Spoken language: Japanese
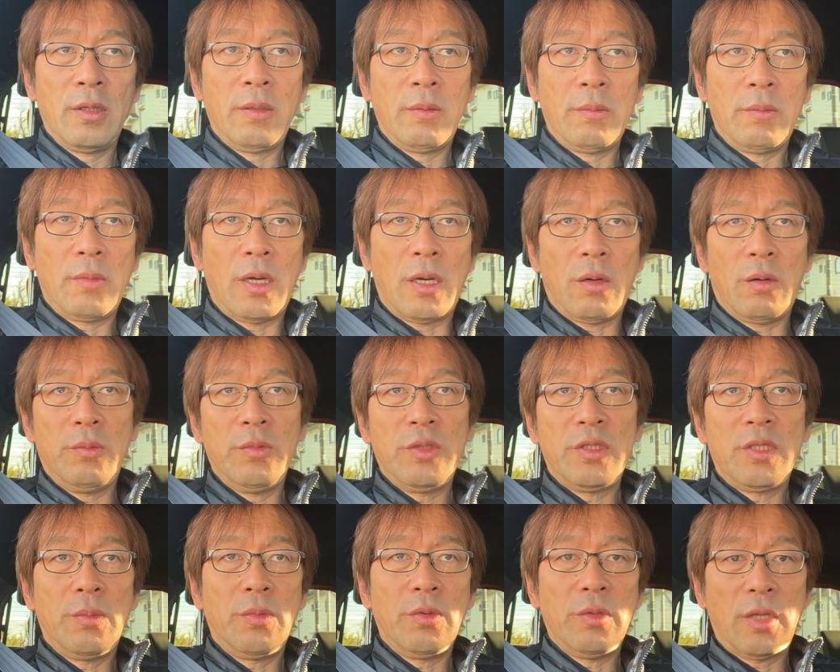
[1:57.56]
まあ、お
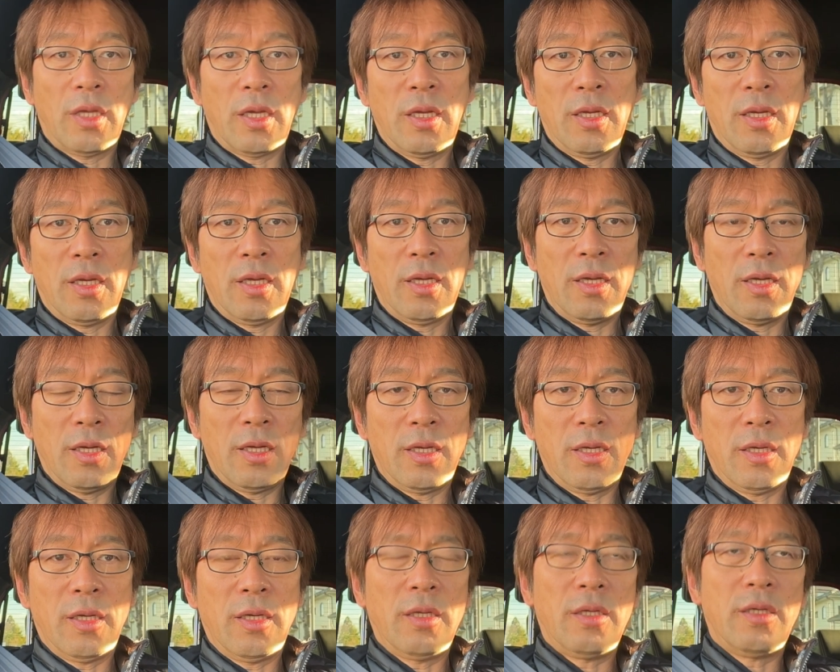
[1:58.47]
店もね、
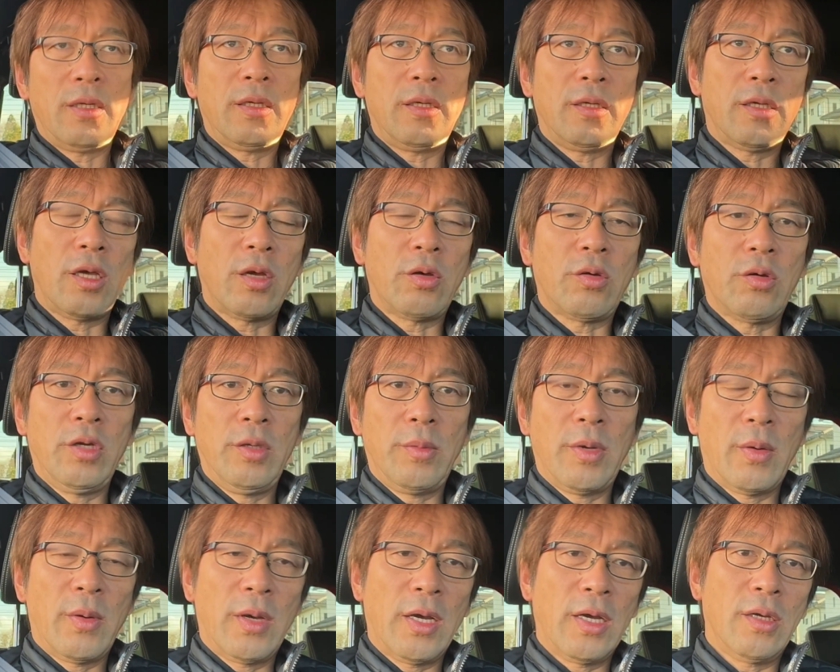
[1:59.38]
えー、結構
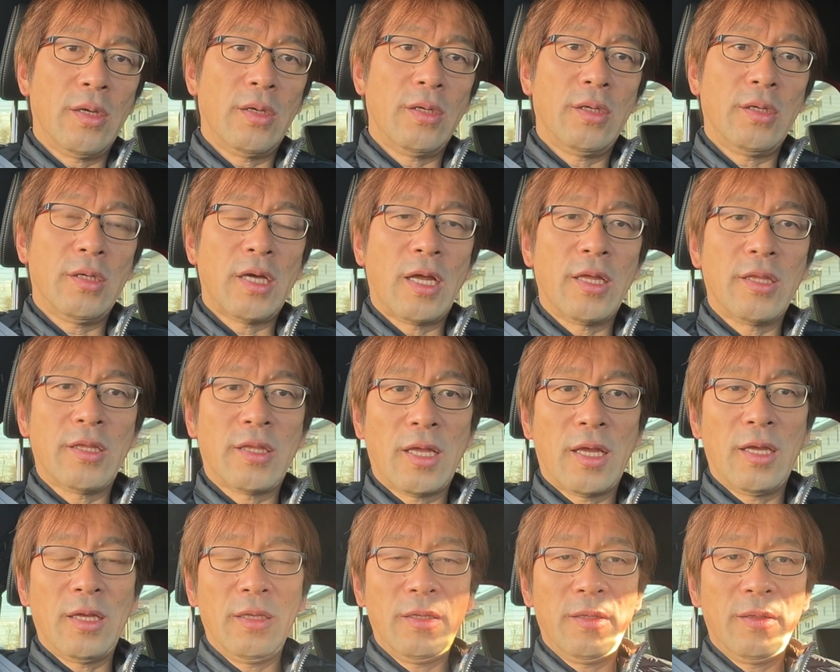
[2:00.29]
今は簡
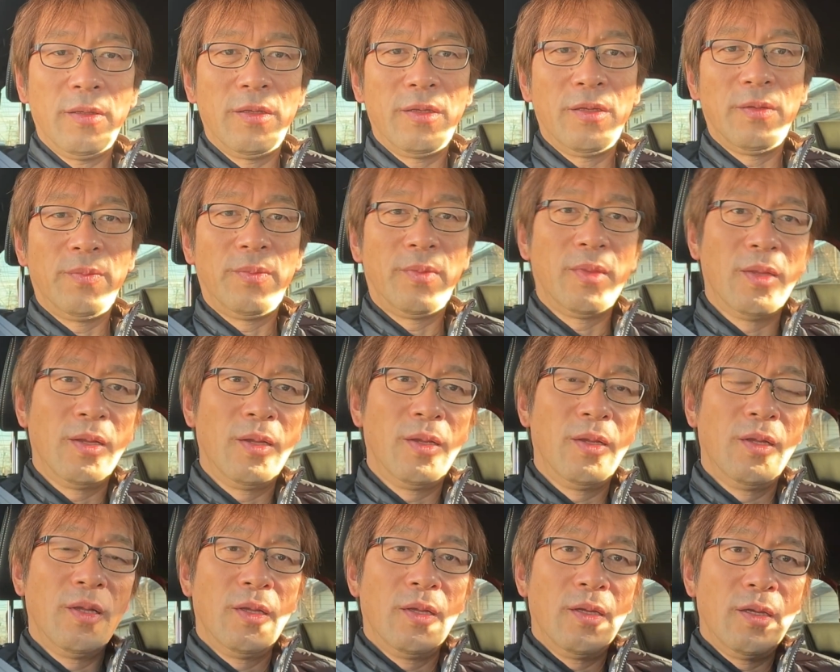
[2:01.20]
単
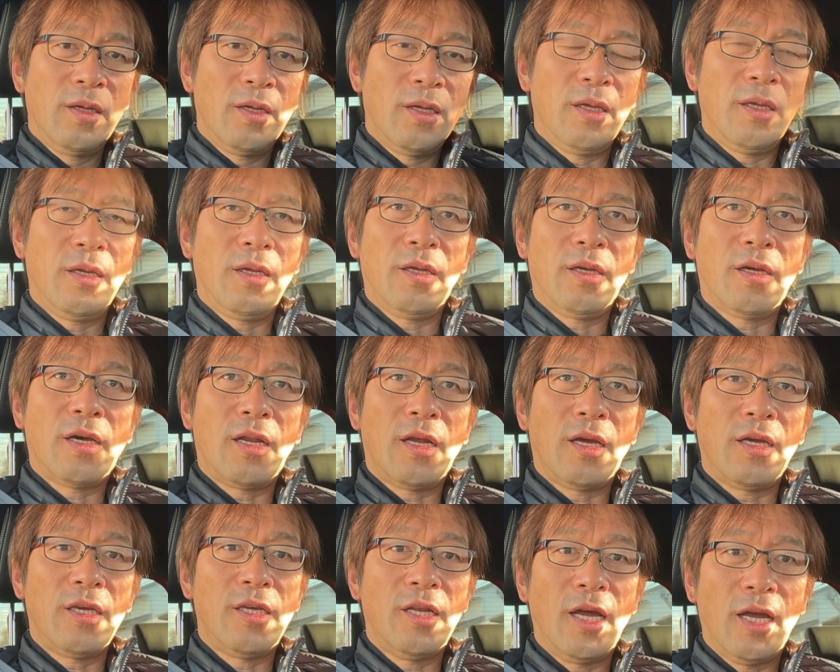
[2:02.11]
か
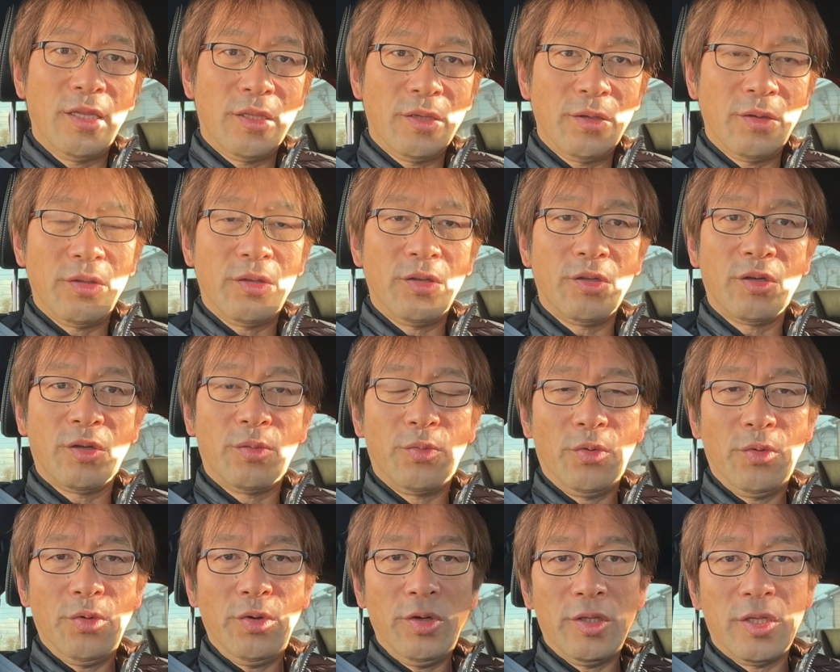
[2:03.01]
ら開いてるっていうの
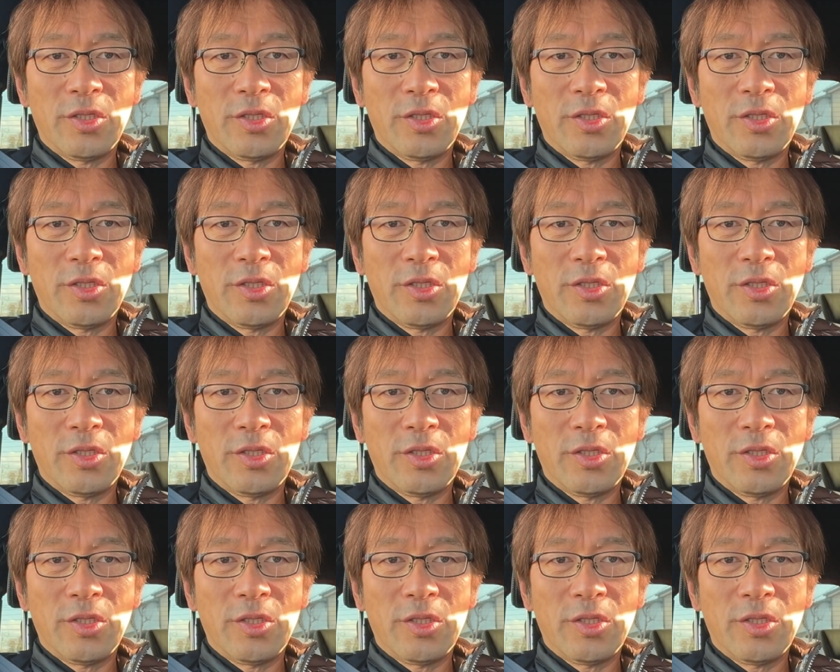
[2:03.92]
も多いで